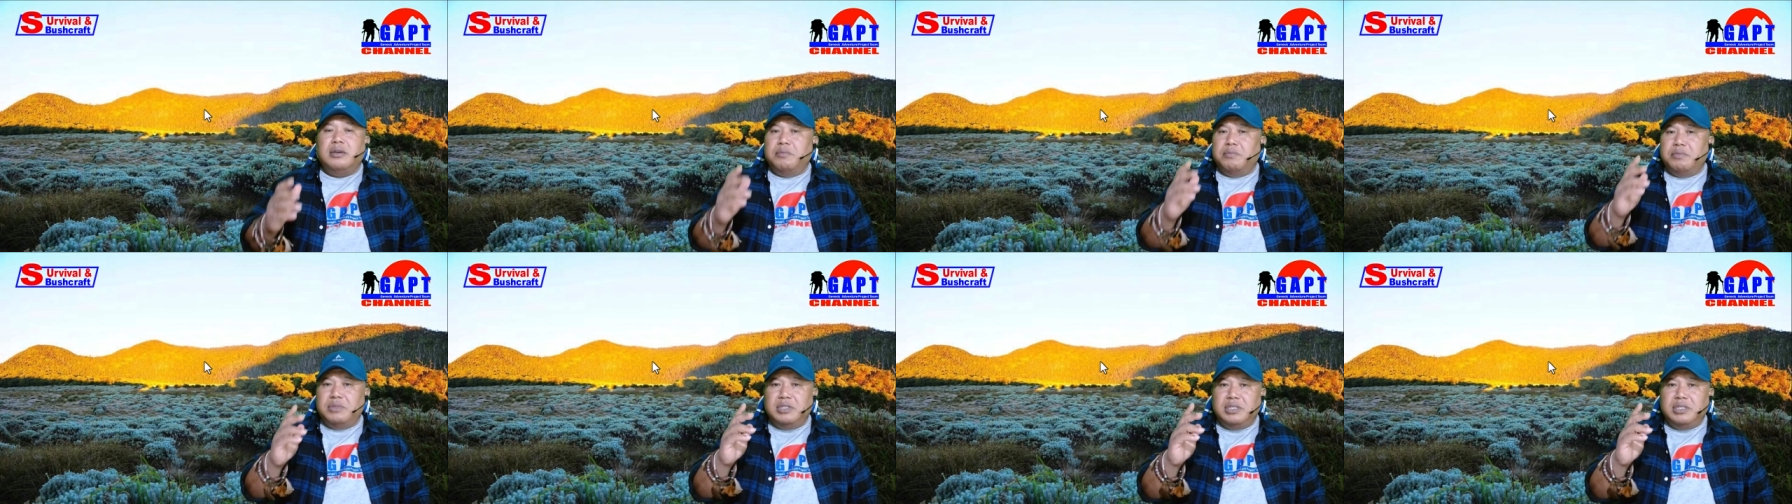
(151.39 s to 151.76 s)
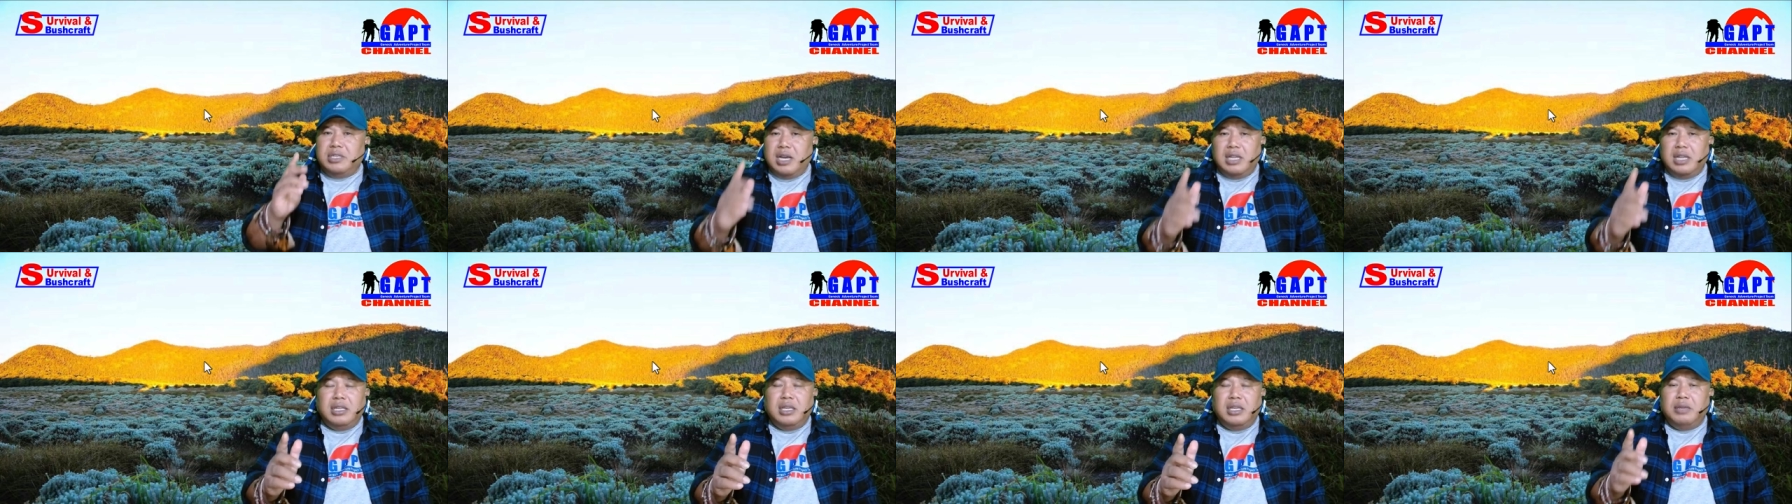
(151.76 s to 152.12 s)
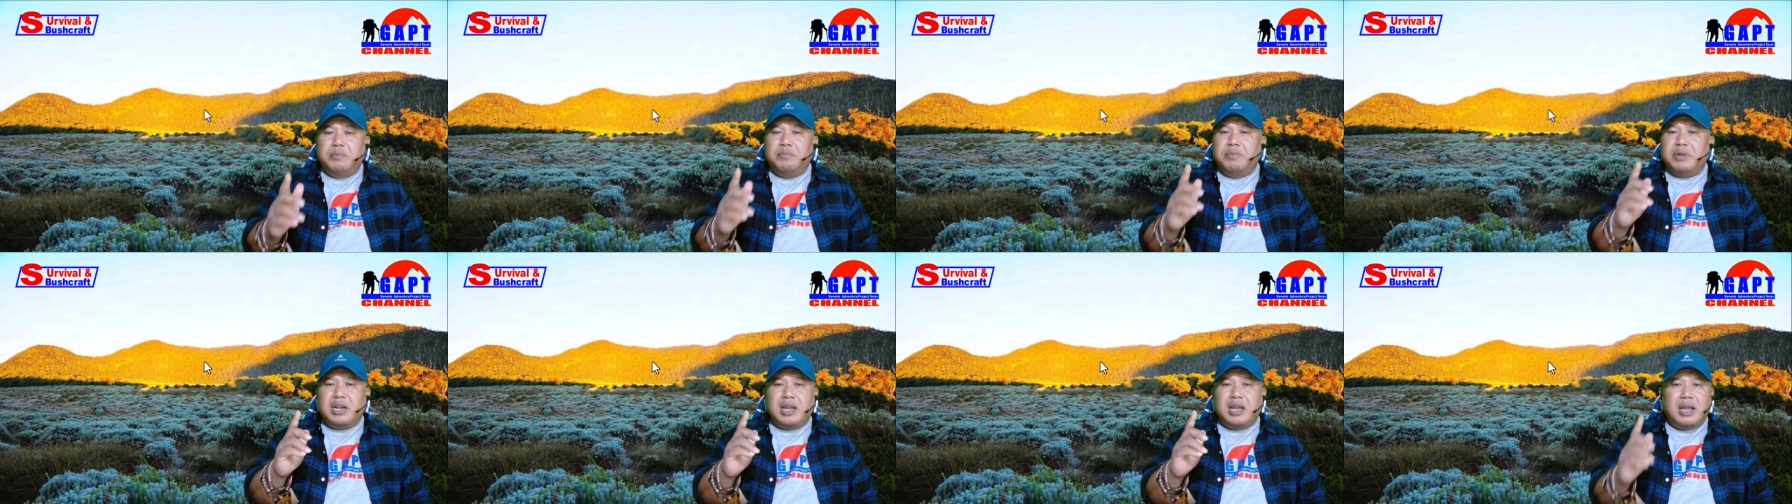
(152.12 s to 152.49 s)
menjadi
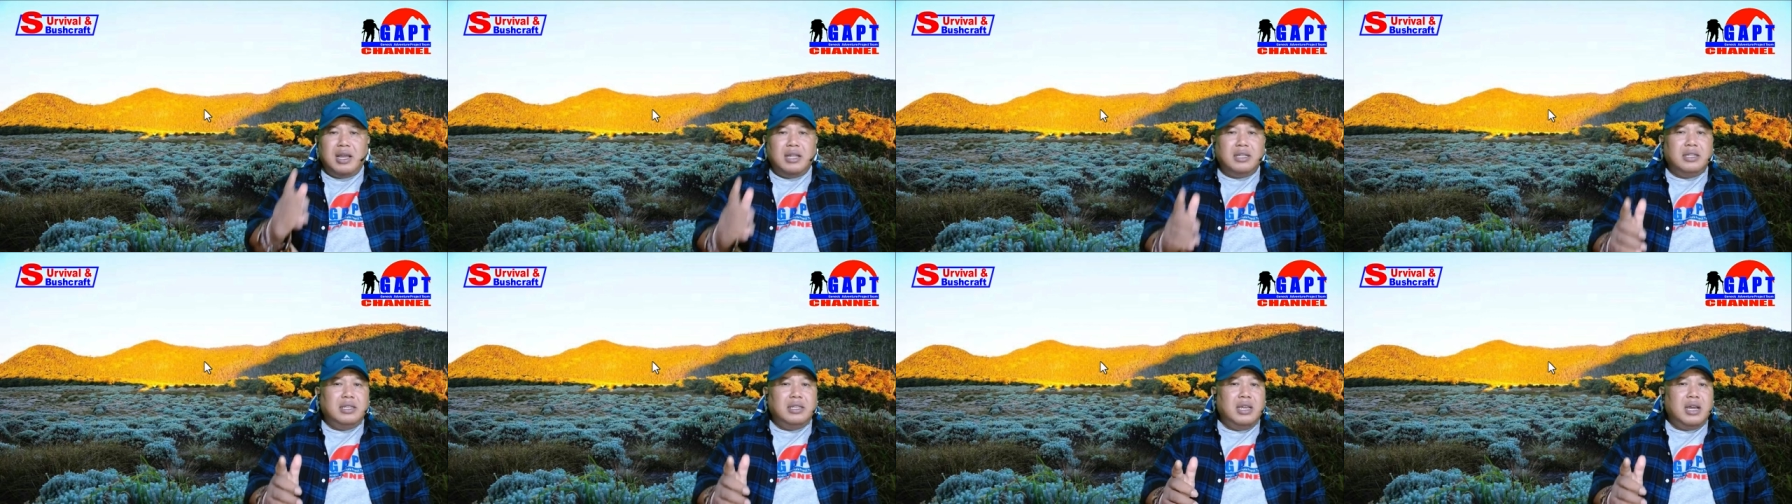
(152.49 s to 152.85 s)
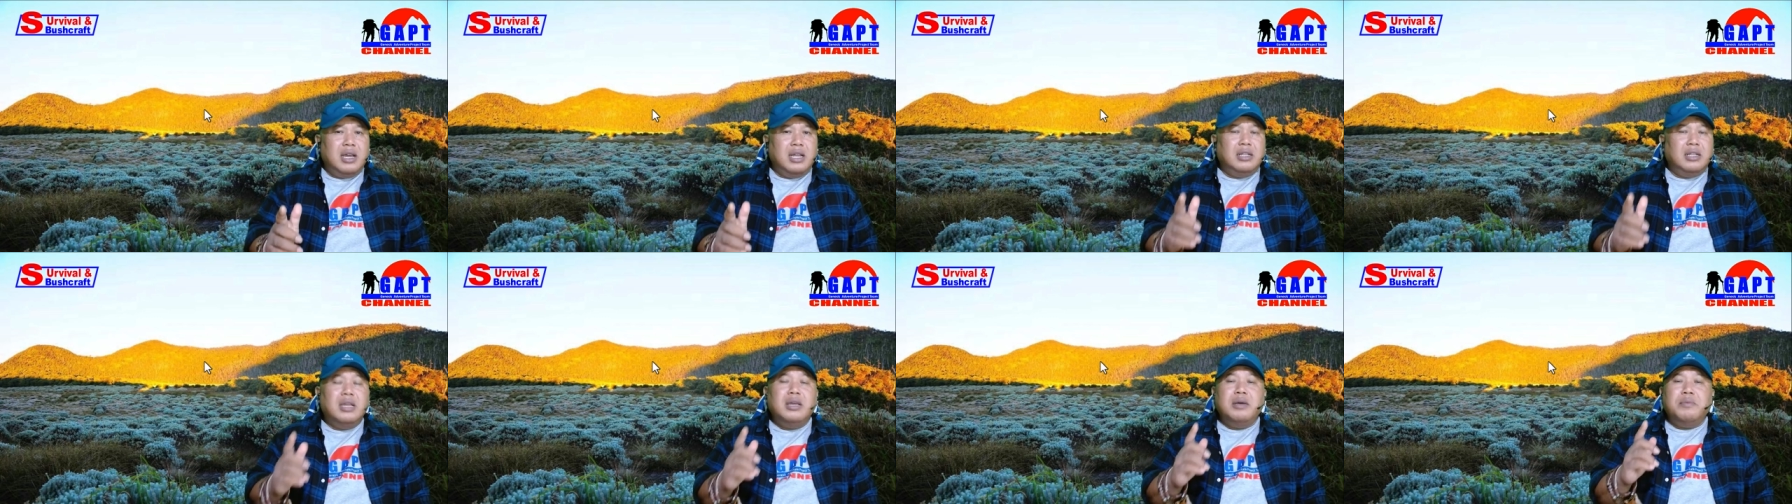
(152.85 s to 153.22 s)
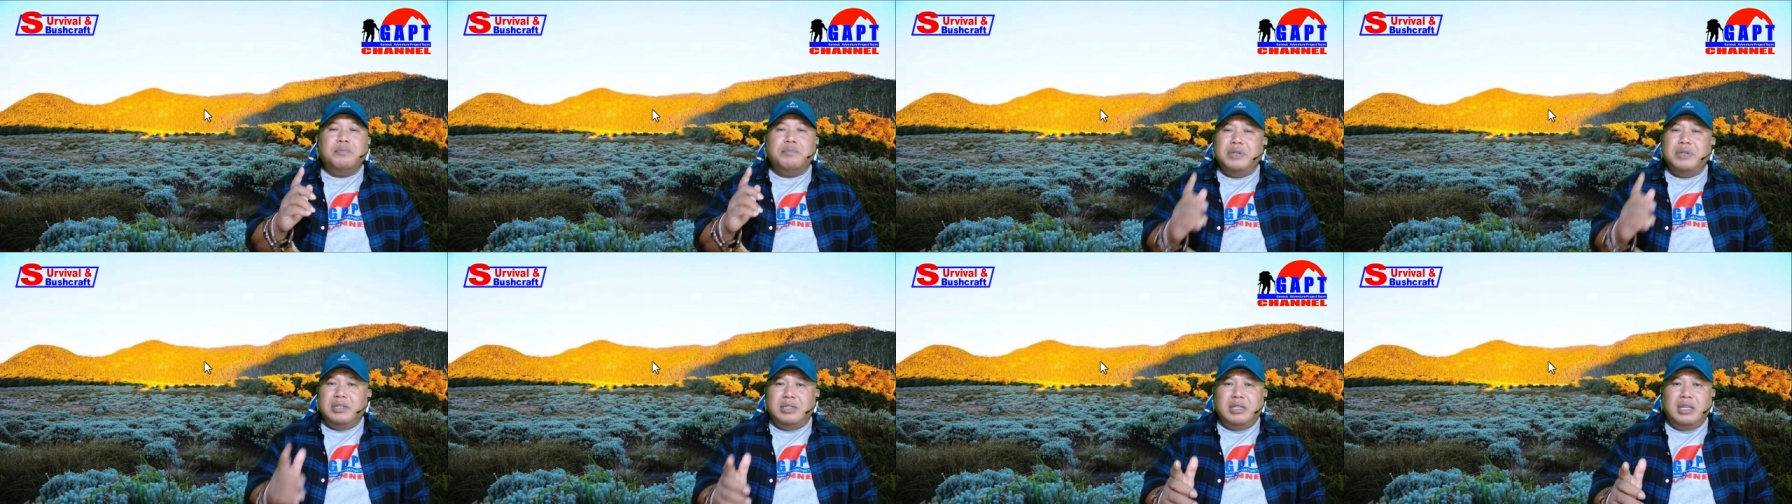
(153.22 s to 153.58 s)
perhatian
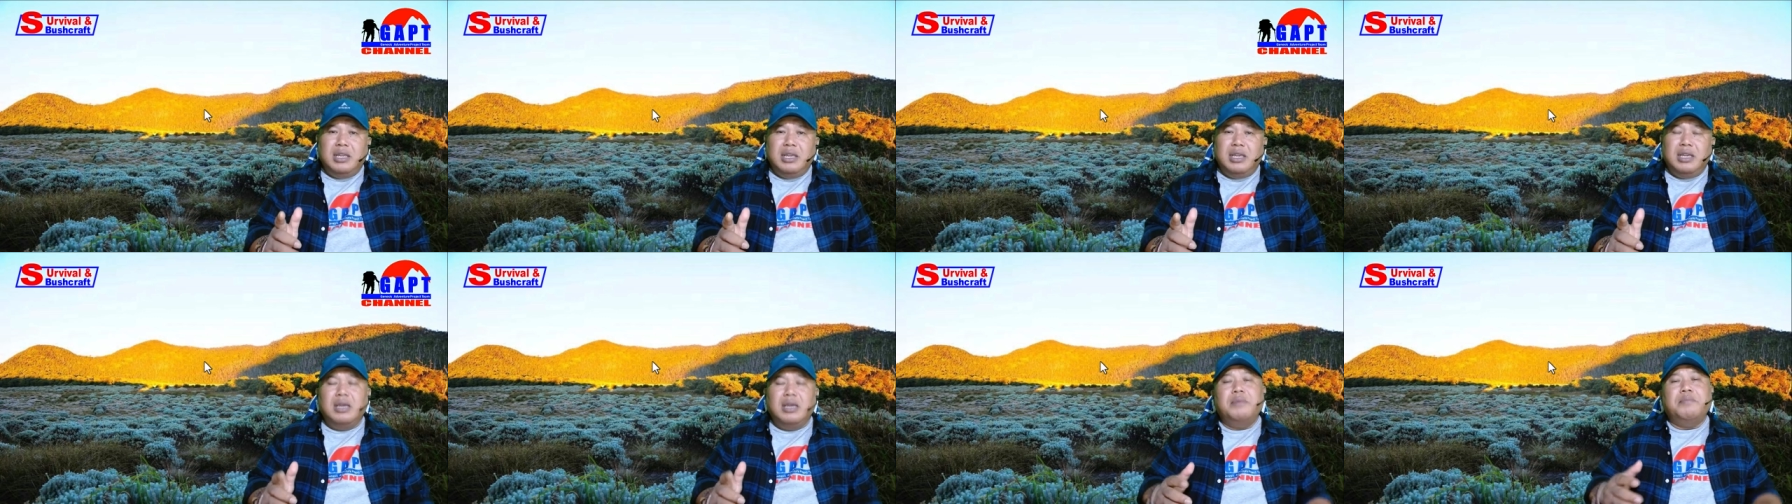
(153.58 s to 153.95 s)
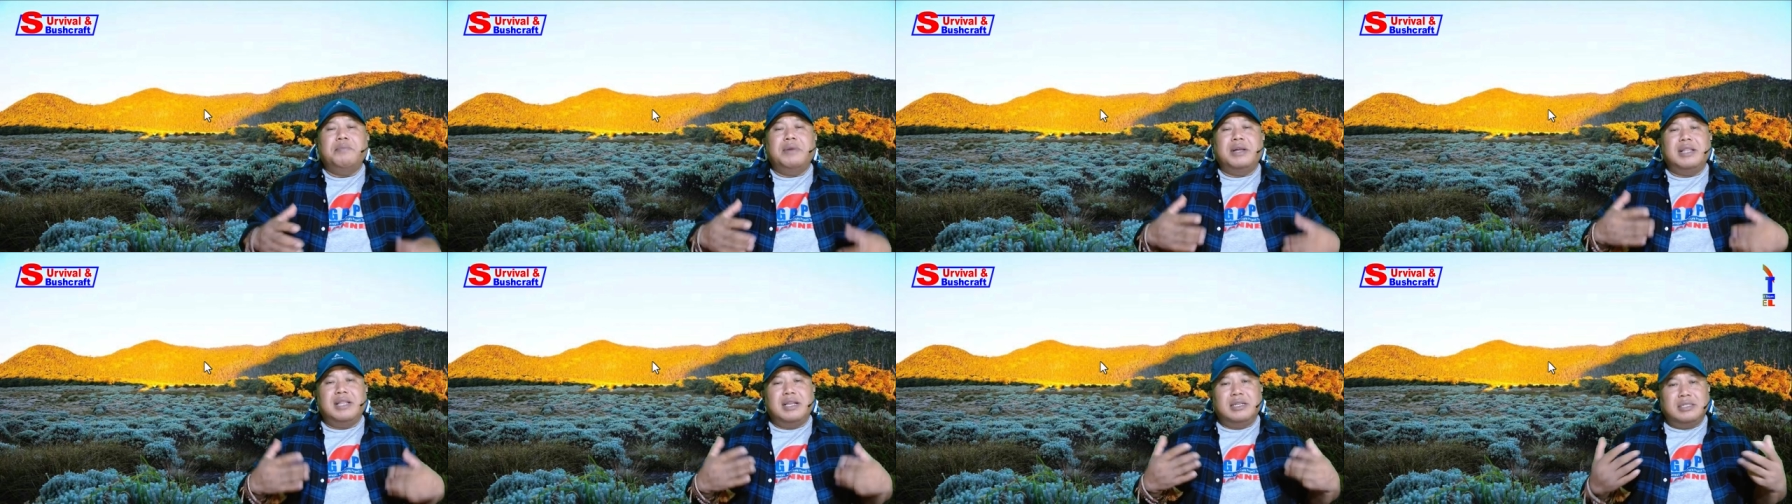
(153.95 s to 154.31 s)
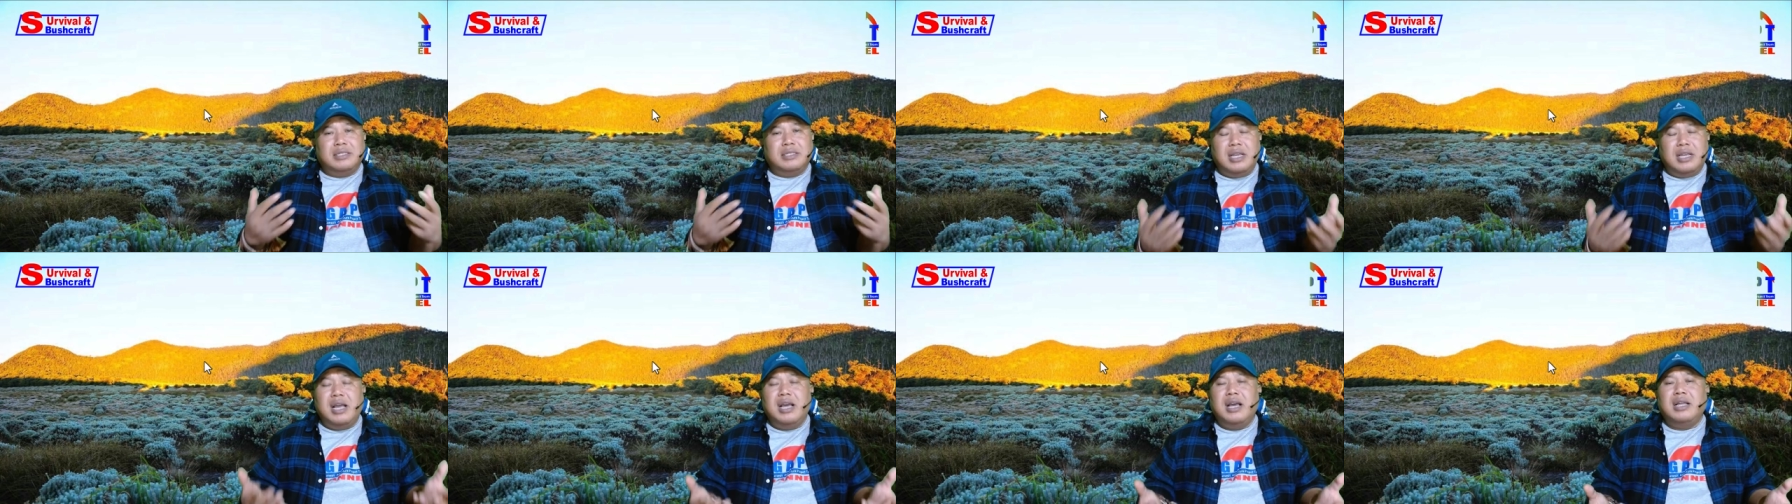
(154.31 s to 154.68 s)
penting pada
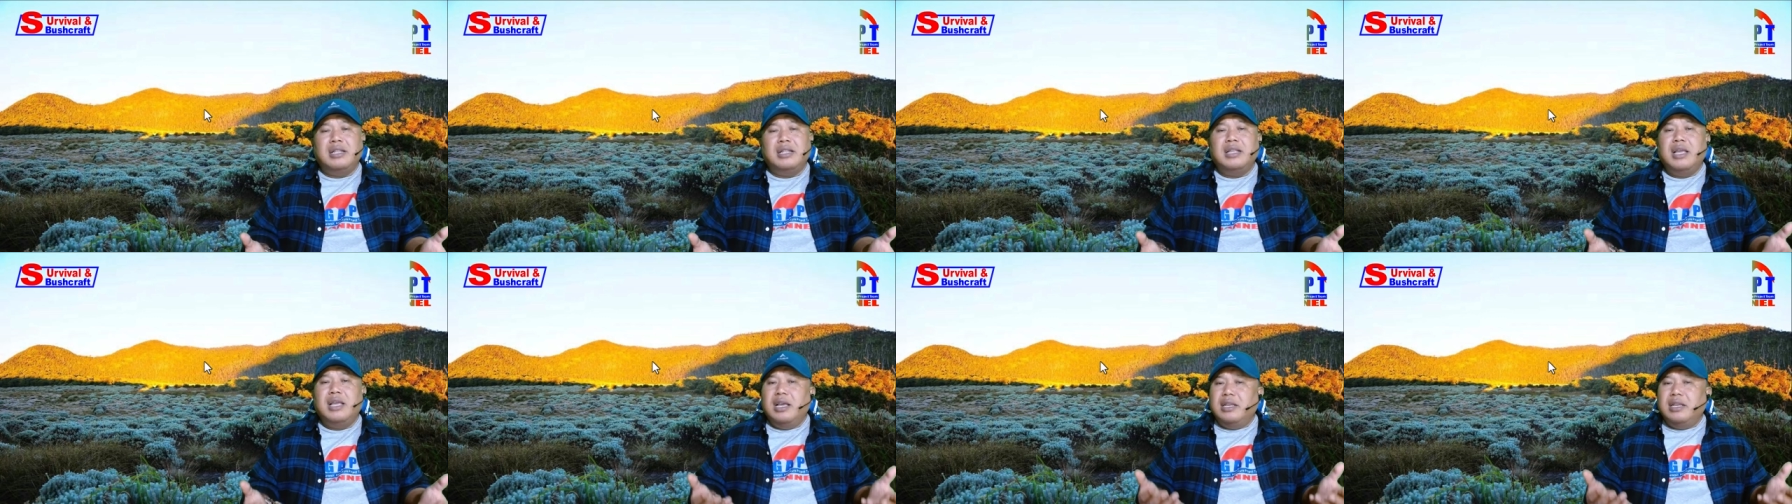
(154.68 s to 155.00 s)
saat